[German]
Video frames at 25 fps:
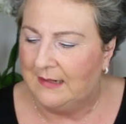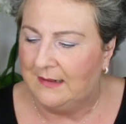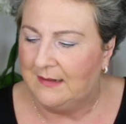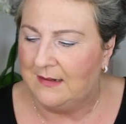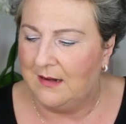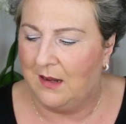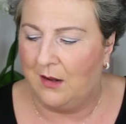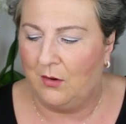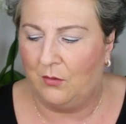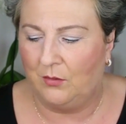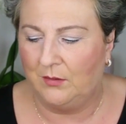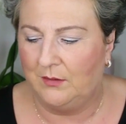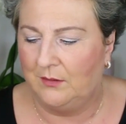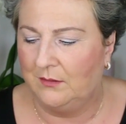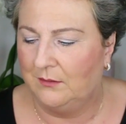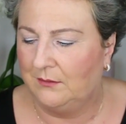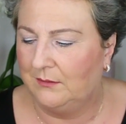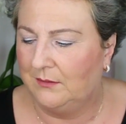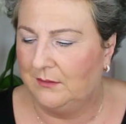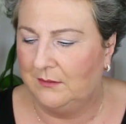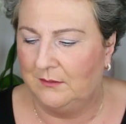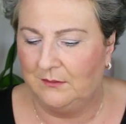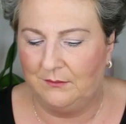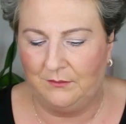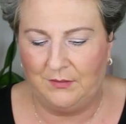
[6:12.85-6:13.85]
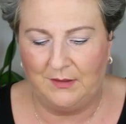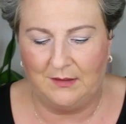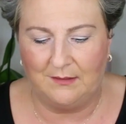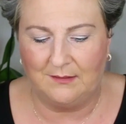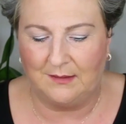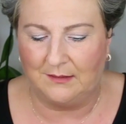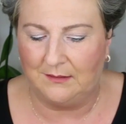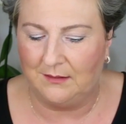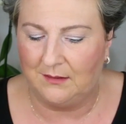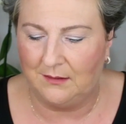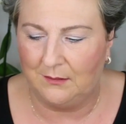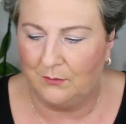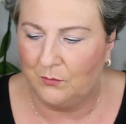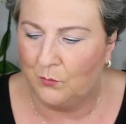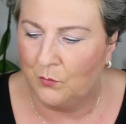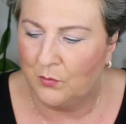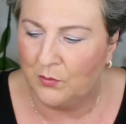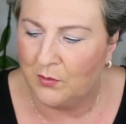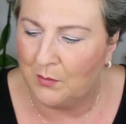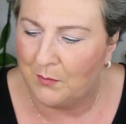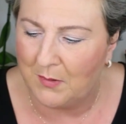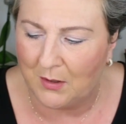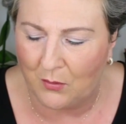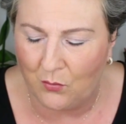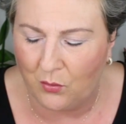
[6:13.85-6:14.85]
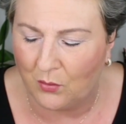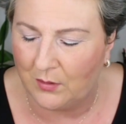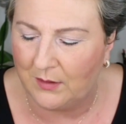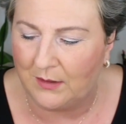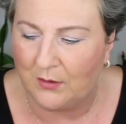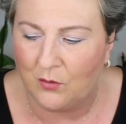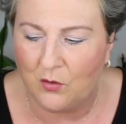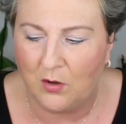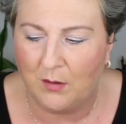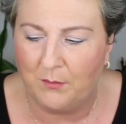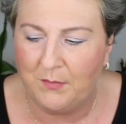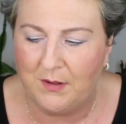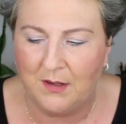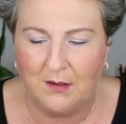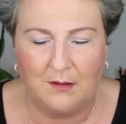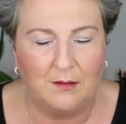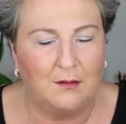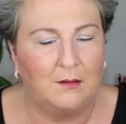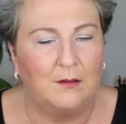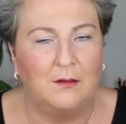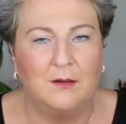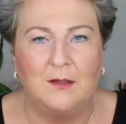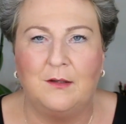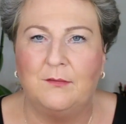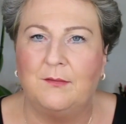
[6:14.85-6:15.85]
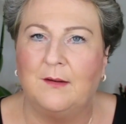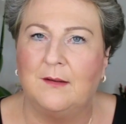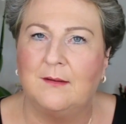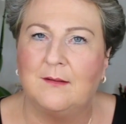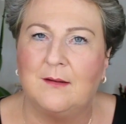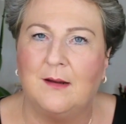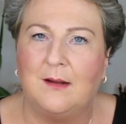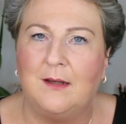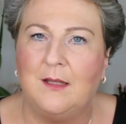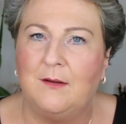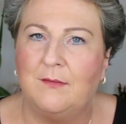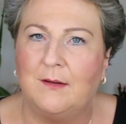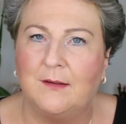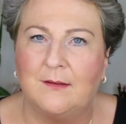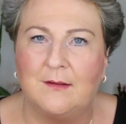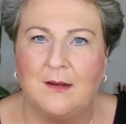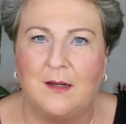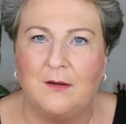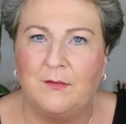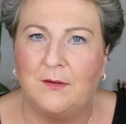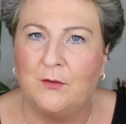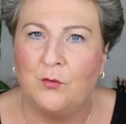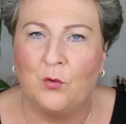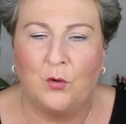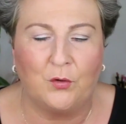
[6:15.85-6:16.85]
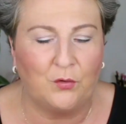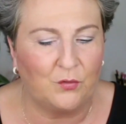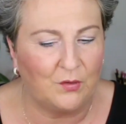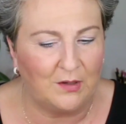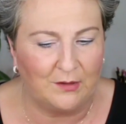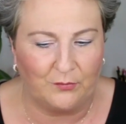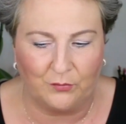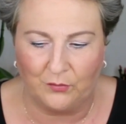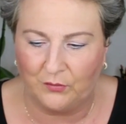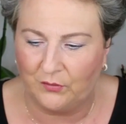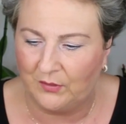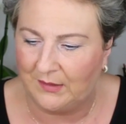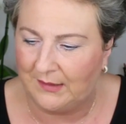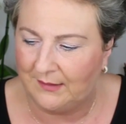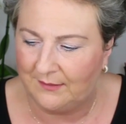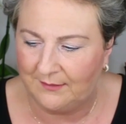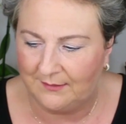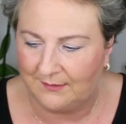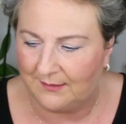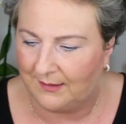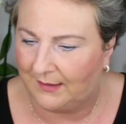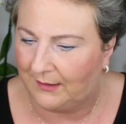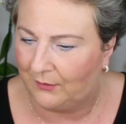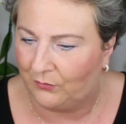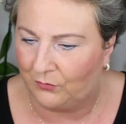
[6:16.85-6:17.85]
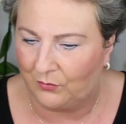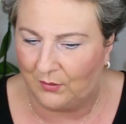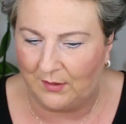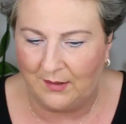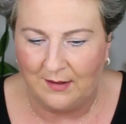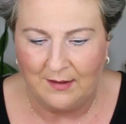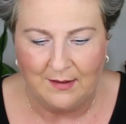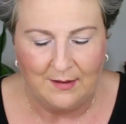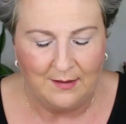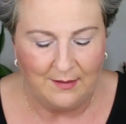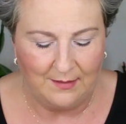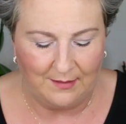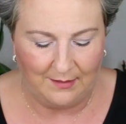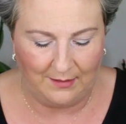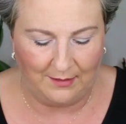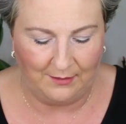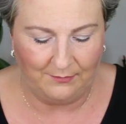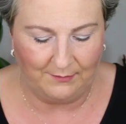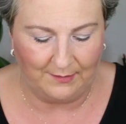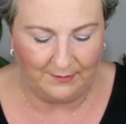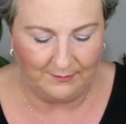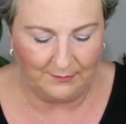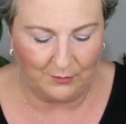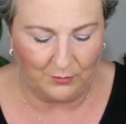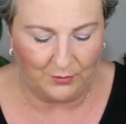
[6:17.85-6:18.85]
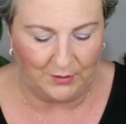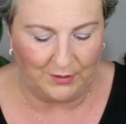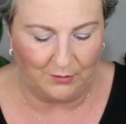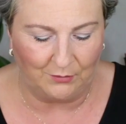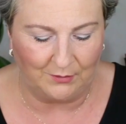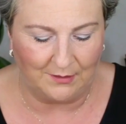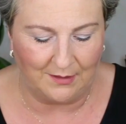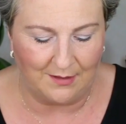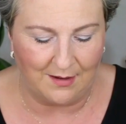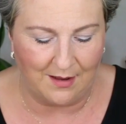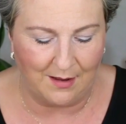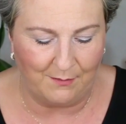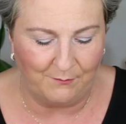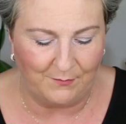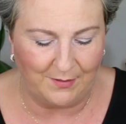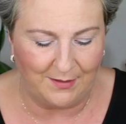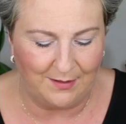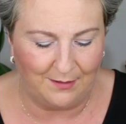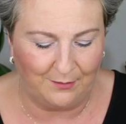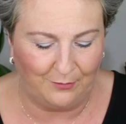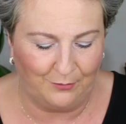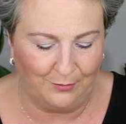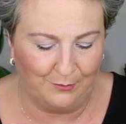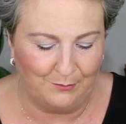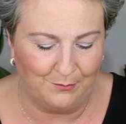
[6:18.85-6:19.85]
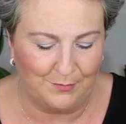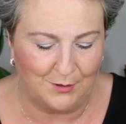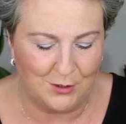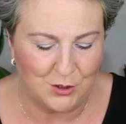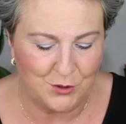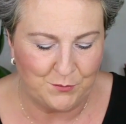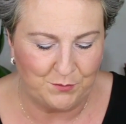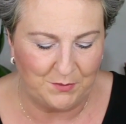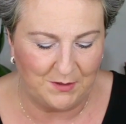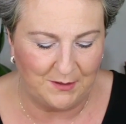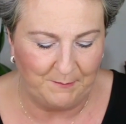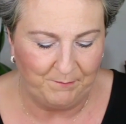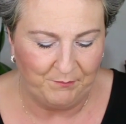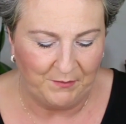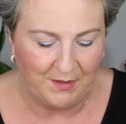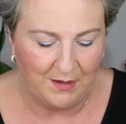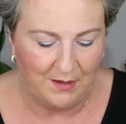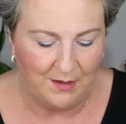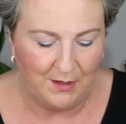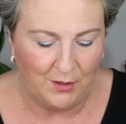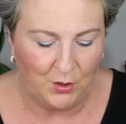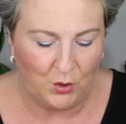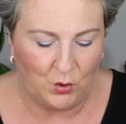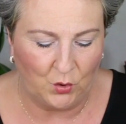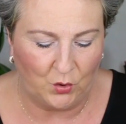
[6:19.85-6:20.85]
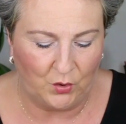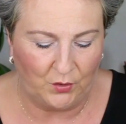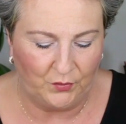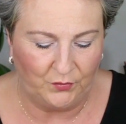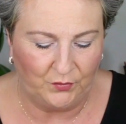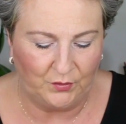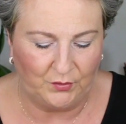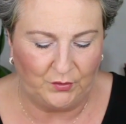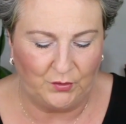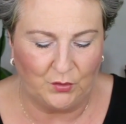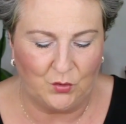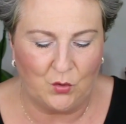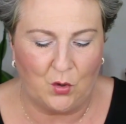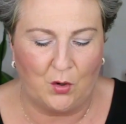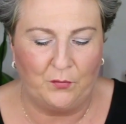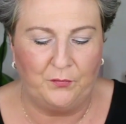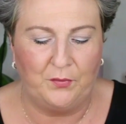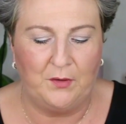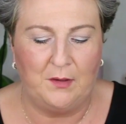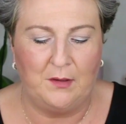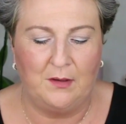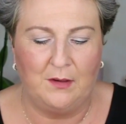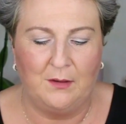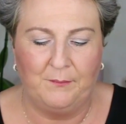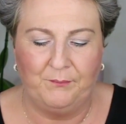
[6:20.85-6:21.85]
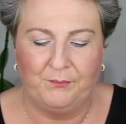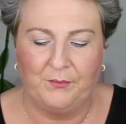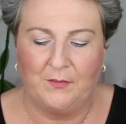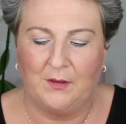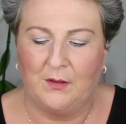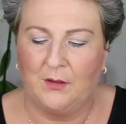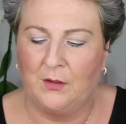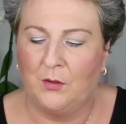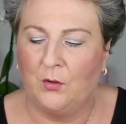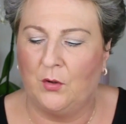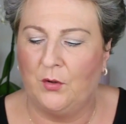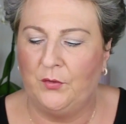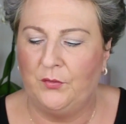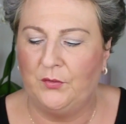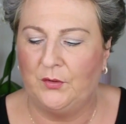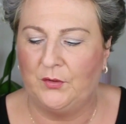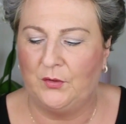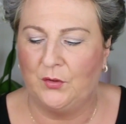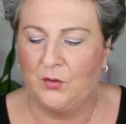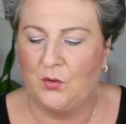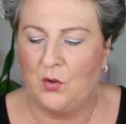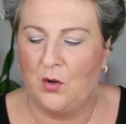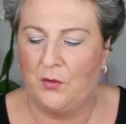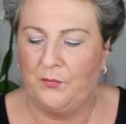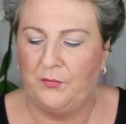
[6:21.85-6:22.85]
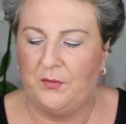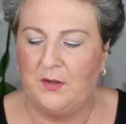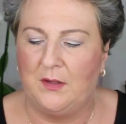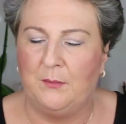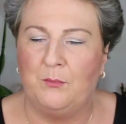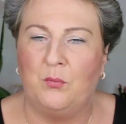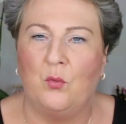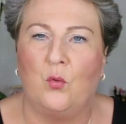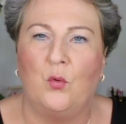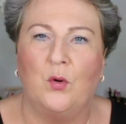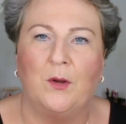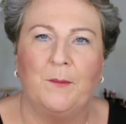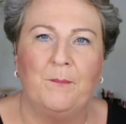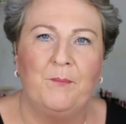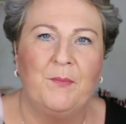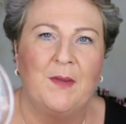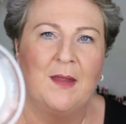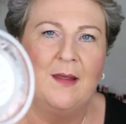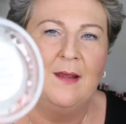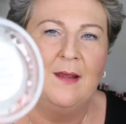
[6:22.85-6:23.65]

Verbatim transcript: Ja, und, und wie gesagt, ich muss noch mal gucken, ich komme hier, ach, ich weiß gar nicht, weiß gar nicht, was ich euch zuerst und zuletzt zeigen soll. Ich weiß auch nicht. Und dann haben wir hier zum Beispiel geröstete Kaffee, geröstete Kaffeebohnen.